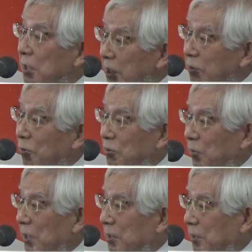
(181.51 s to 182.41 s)
知らないというこ
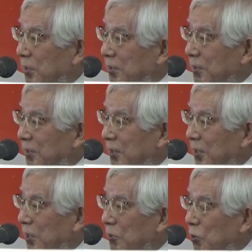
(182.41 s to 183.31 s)
とが分かったんです
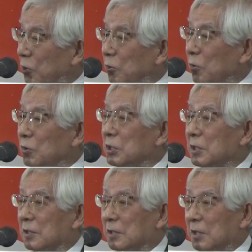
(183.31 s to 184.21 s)
それと同時
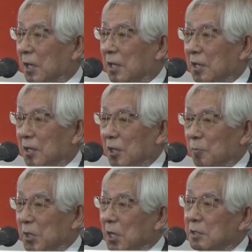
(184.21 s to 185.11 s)
にですね
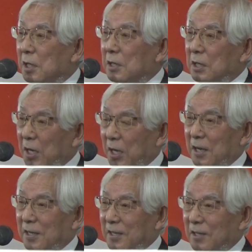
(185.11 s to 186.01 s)
皆さん
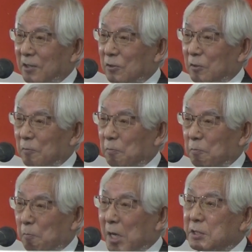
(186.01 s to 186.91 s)
が
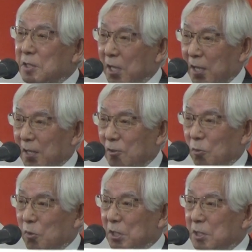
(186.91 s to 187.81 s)
街で
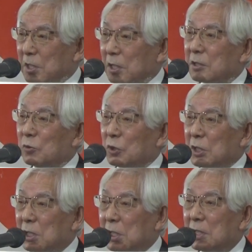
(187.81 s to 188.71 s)
友達に会った時
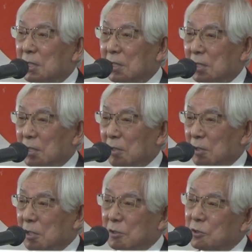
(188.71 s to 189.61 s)
に
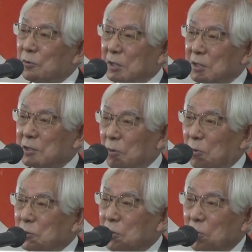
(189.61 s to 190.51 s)
実は私は
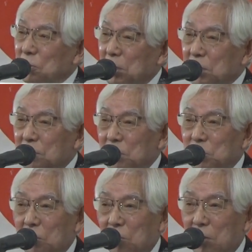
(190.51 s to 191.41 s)
本庄
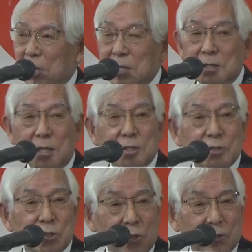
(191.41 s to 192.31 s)
ロータリークラブの会員なん
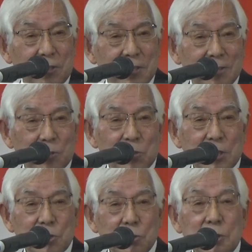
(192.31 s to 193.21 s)
ですよと友
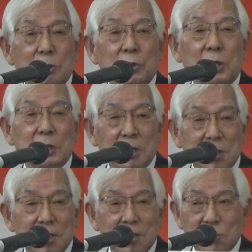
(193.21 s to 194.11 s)
達に言った時
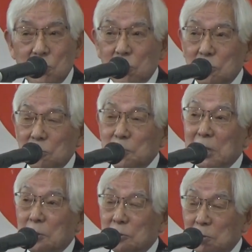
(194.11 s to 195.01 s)
にその
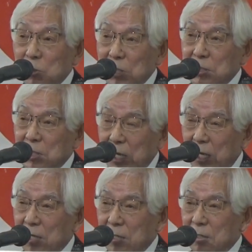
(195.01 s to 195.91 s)
お友達
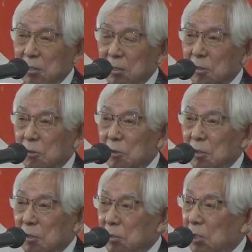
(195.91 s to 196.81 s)
が
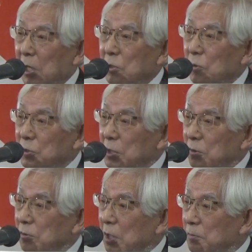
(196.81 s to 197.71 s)
「何をして
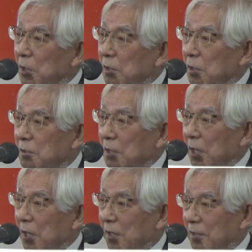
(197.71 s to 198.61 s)
るクラブなんです
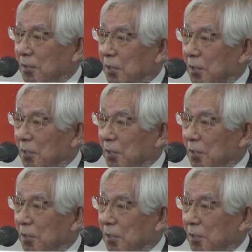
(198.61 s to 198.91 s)
か?」